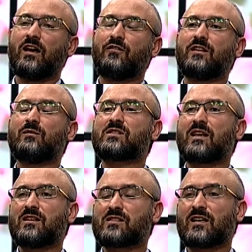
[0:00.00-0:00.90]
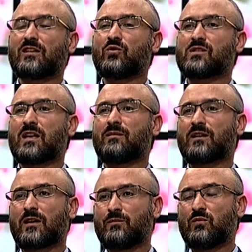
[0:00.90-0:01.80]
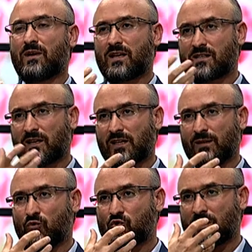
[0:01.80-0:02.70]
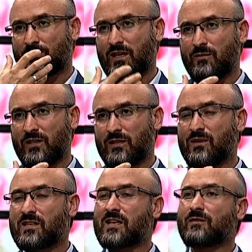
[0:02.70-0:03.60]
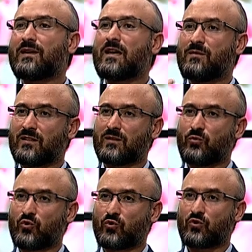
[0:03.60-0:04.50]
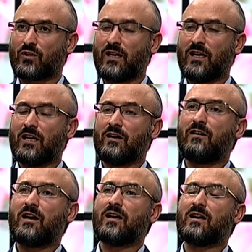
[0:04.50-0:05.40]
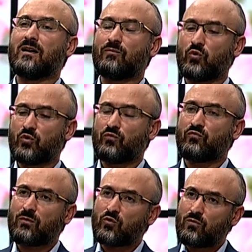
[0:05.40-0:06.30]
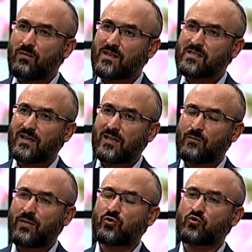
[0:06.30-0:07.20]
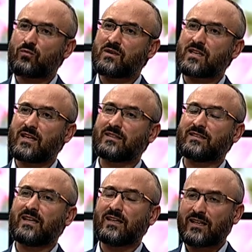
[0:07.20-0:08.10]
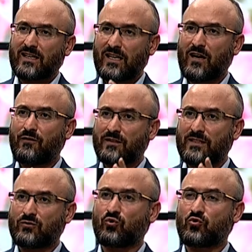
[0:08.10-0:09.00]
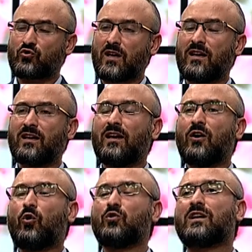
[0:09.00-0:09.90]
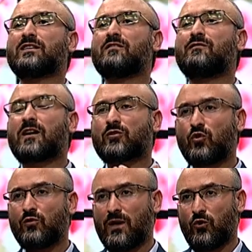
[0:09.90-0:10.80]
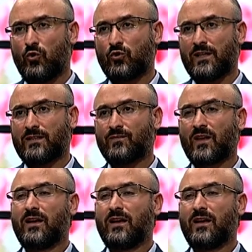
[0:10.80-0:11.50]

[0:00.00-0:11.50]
Efendimiz Aleyhisselatü Vesselam da Rabbim bana sakalımı uzatmayı, bıyığımı kısaltmayı emretti buyurdu. Ve bunun ve bunun benzerleri pek çok meselede de kıyafette, duruşta onlardan farklı olmayı öğütledim.